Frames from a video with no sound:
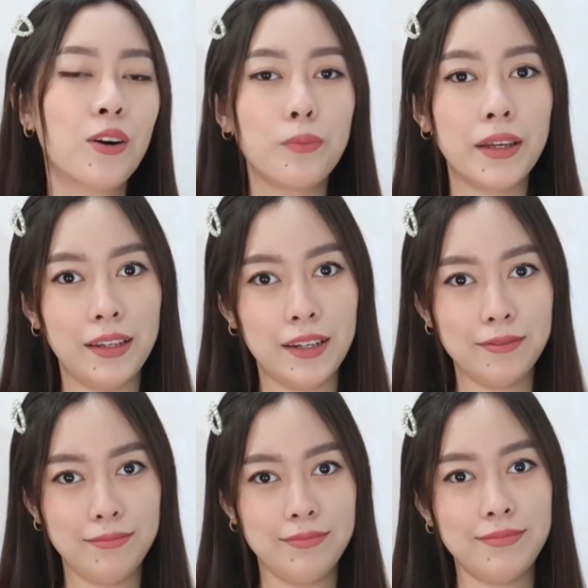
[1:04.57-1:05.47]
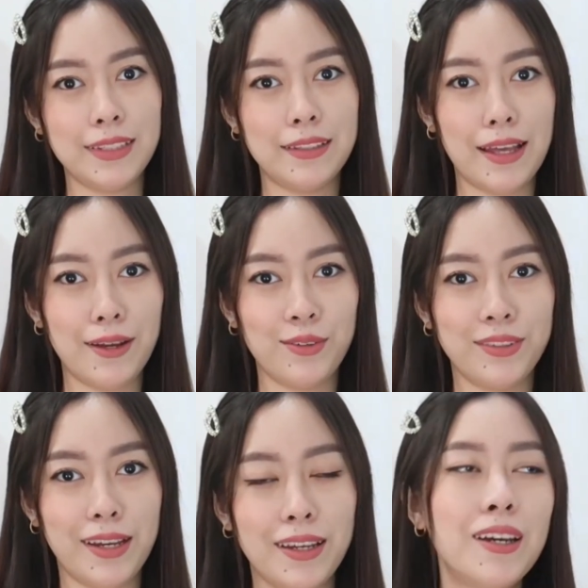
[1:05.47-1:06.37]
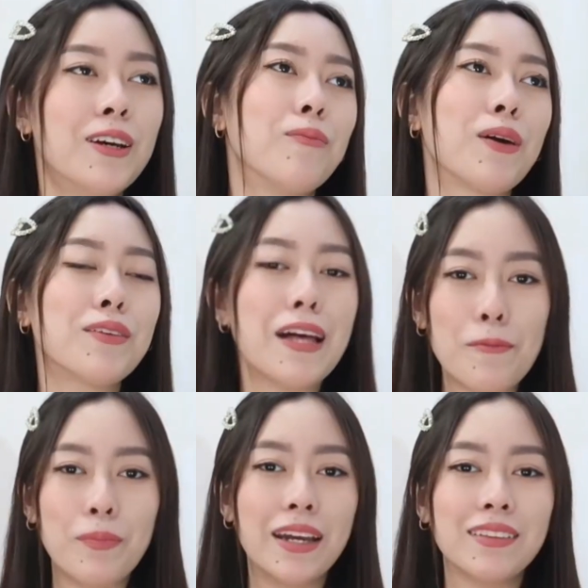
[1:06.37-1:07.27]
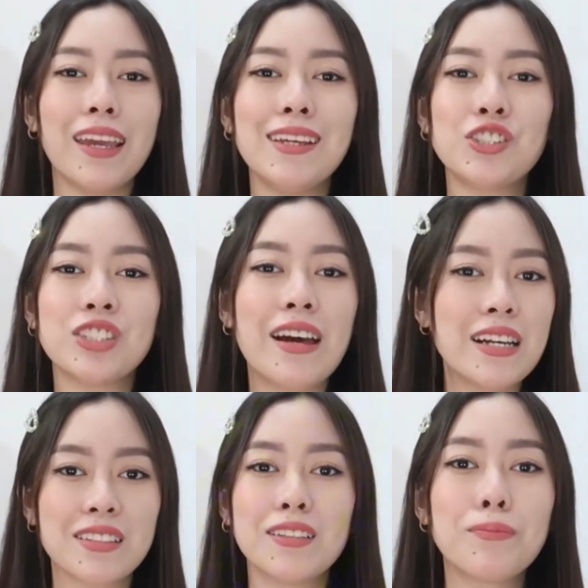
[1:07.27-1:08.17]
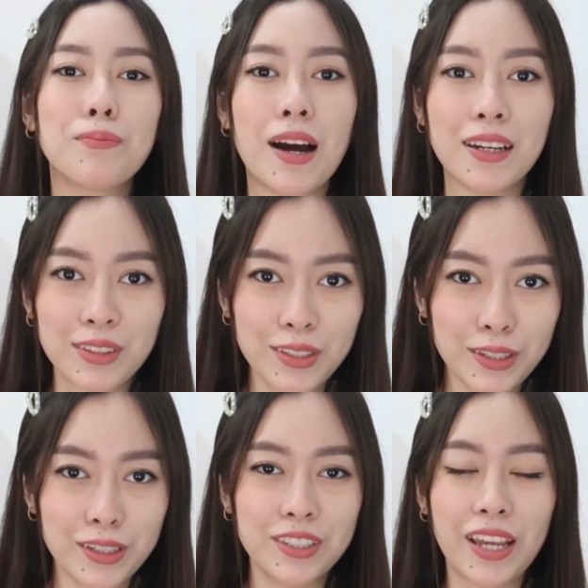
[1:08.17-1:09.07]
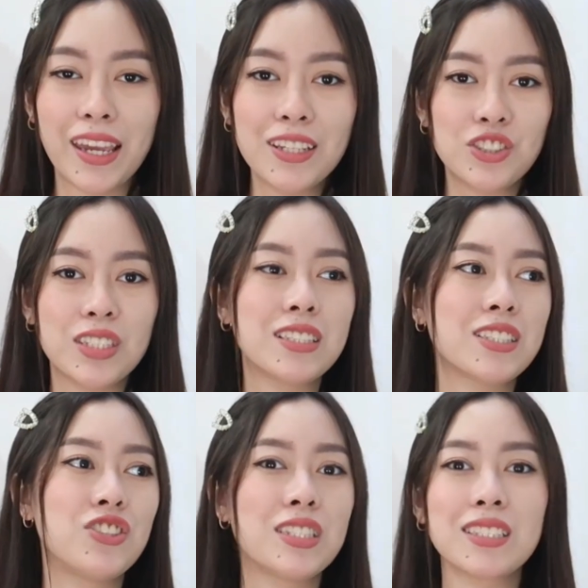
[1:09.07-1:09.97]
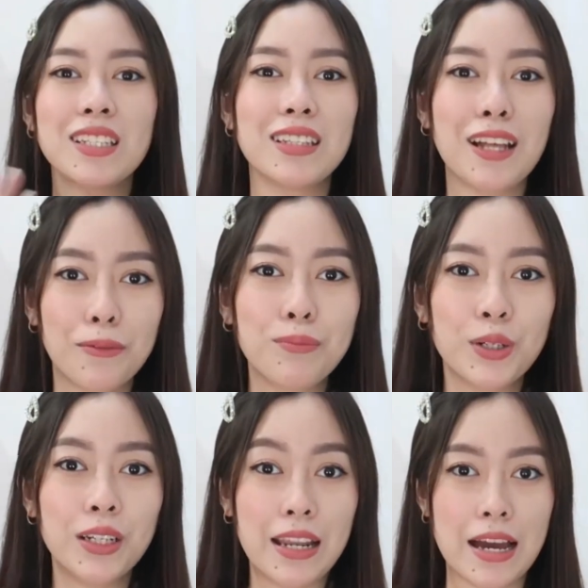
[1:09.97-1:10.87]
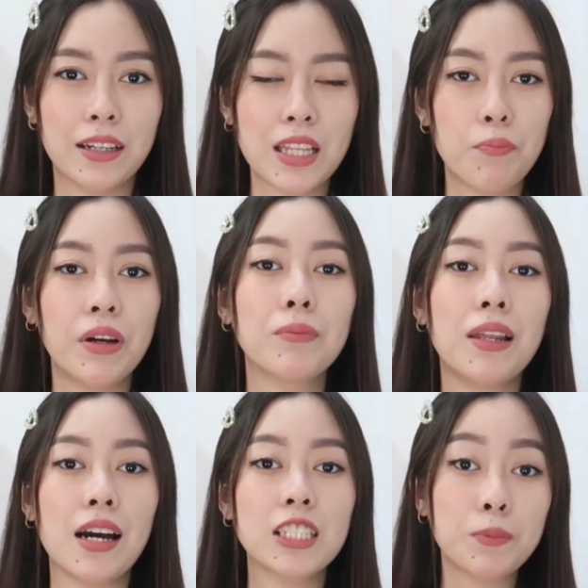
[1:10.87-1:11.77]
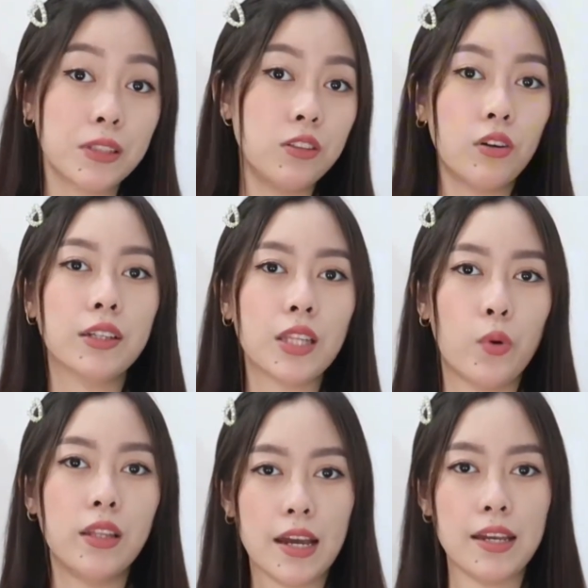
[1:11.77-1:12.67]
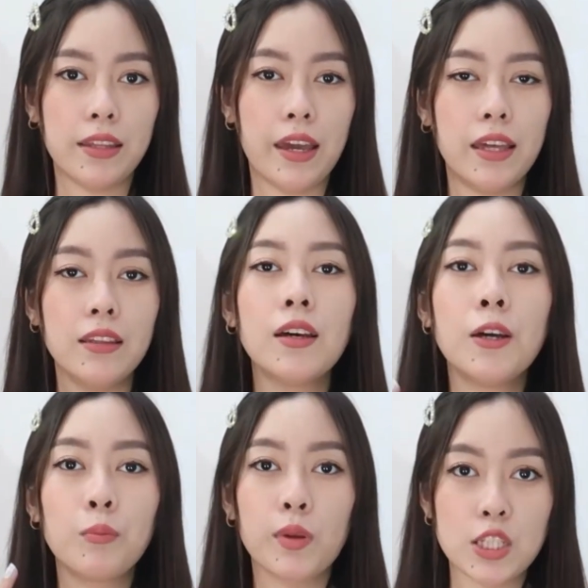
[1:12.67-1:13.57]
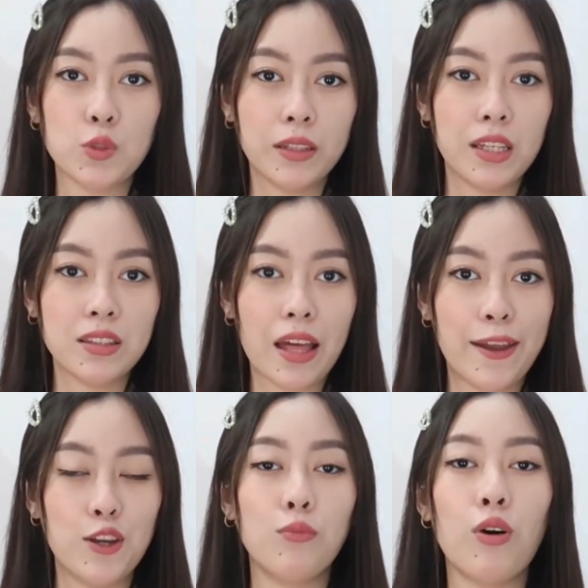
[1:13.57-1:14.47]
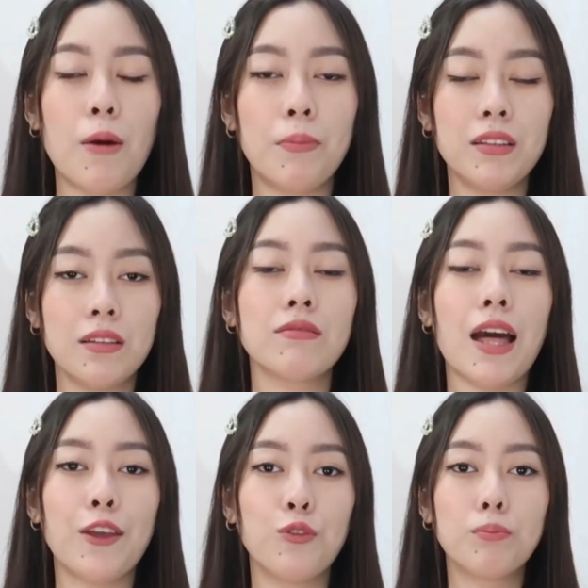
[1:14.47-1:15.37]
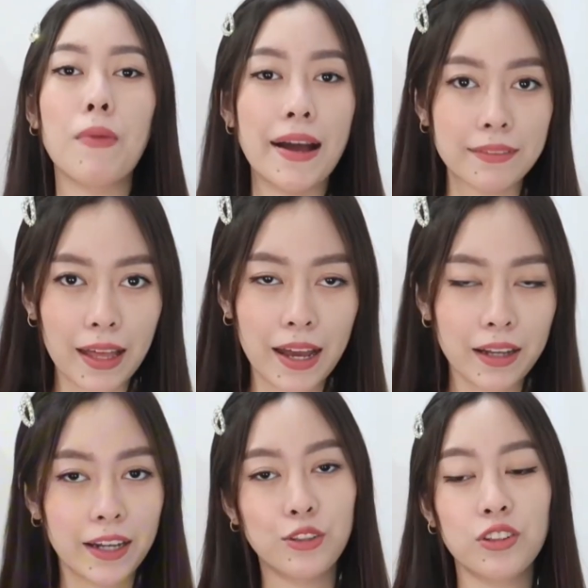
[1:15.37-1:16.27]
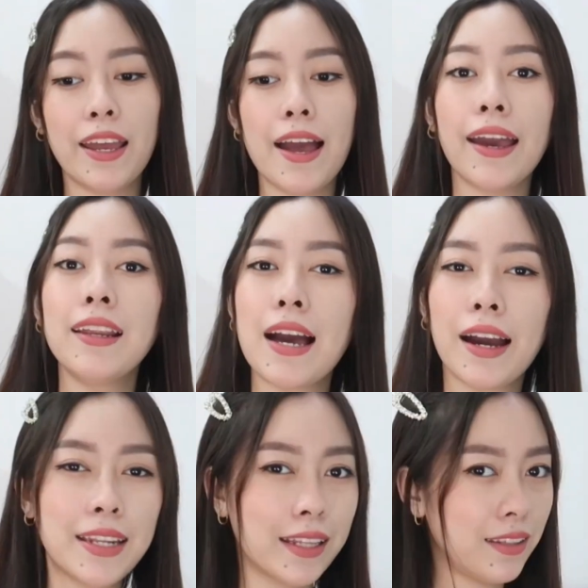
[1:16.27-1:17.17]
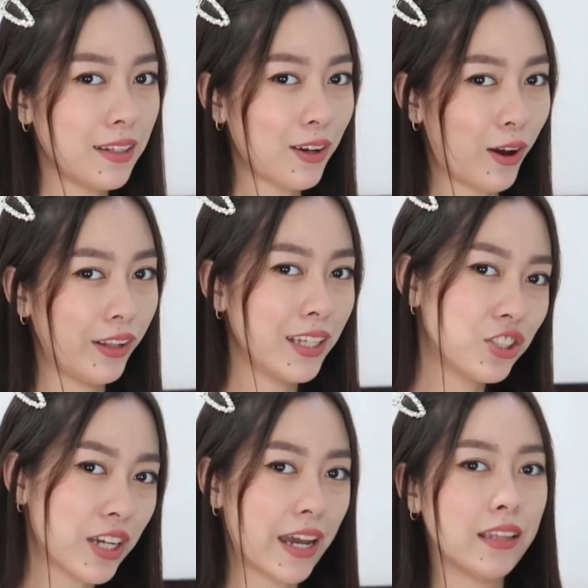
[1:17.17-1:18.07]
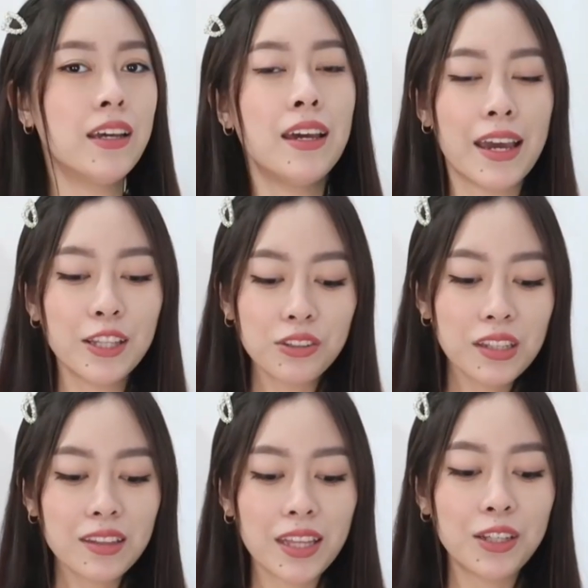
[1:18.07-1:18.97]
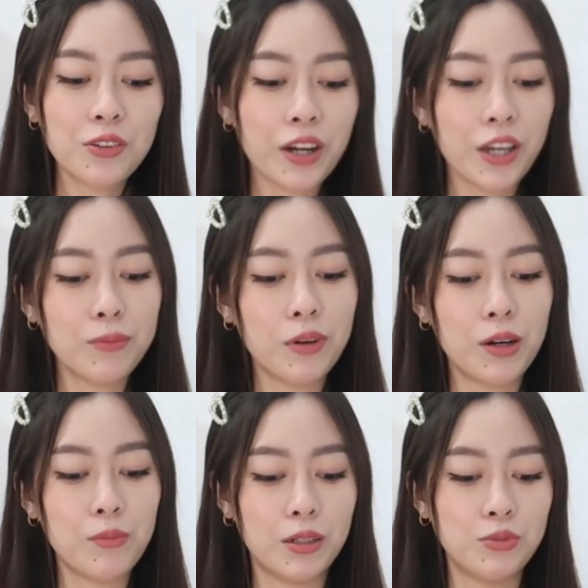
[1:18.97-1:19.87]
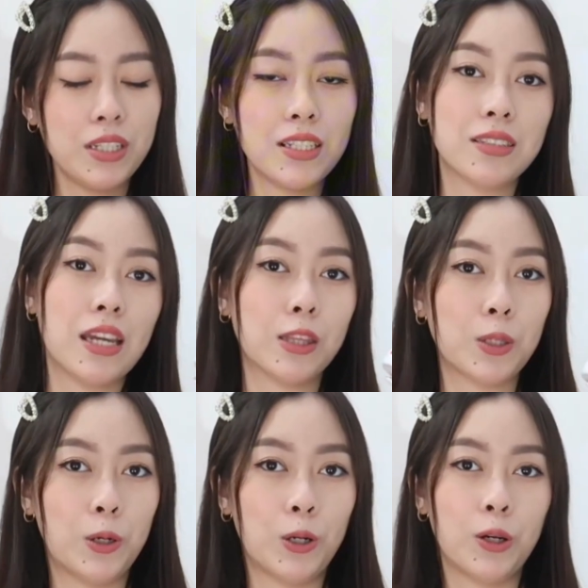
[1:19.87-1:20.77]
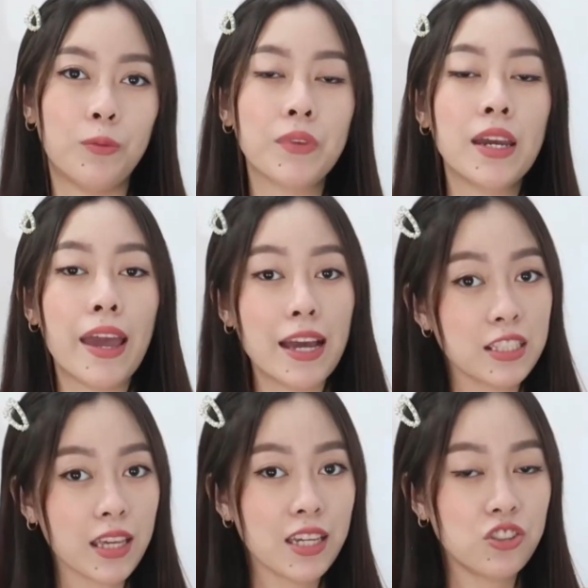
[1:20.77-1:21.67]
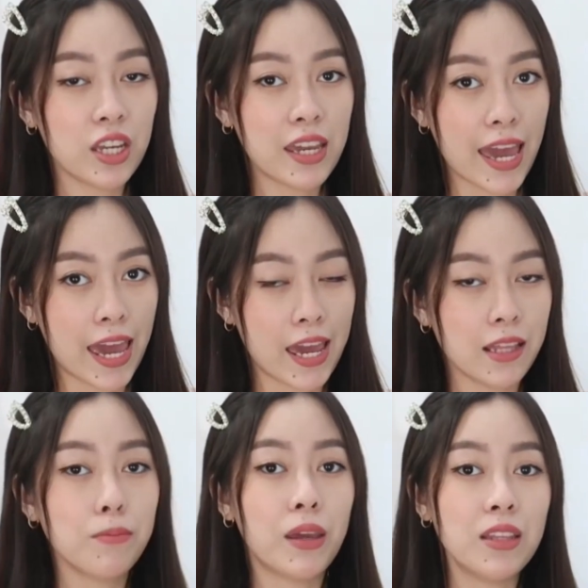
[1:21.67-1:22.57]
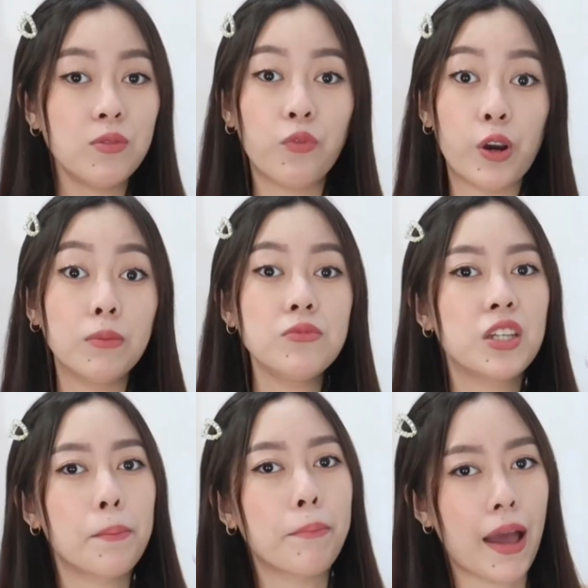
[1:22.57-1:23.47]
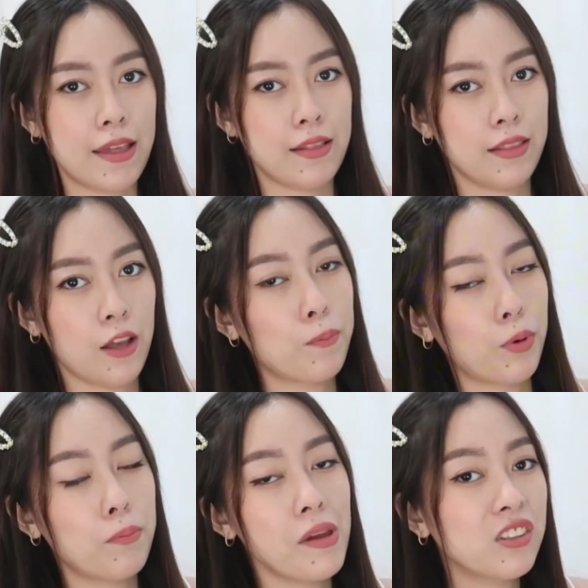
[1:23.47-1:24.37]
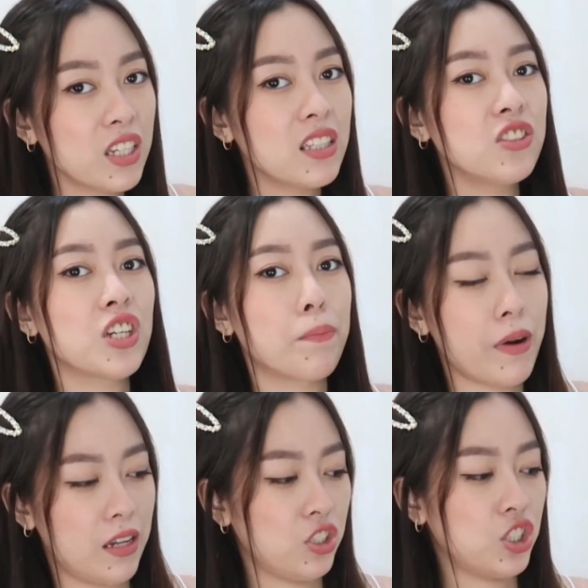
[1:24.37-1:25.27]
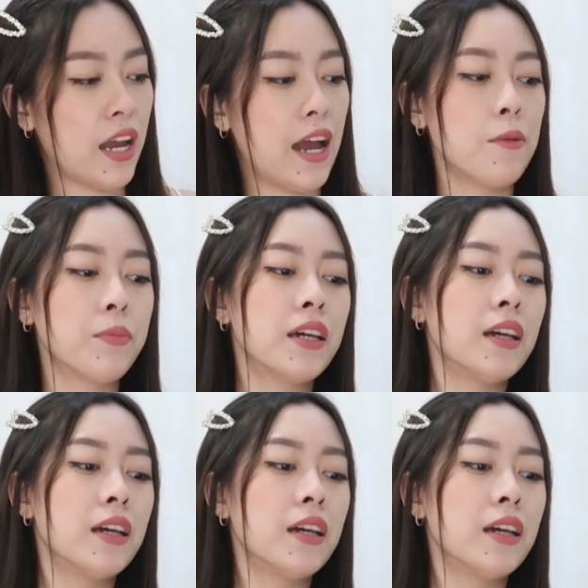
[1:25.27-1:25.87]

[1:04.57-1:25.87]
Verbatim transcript: Oh my God matanda ko na. Pero dapat, age doesn't matter. Age is just a number lang. Dapat malakas pa din yung katawan natin. Fresh pa din tayo, mukha pa din tayong bata, ganun. Kaya kailangan natin ng collagen. And yung tinitake ko ngayon mga she is itong SKJN made from Japan. Apo, made in Japan siya.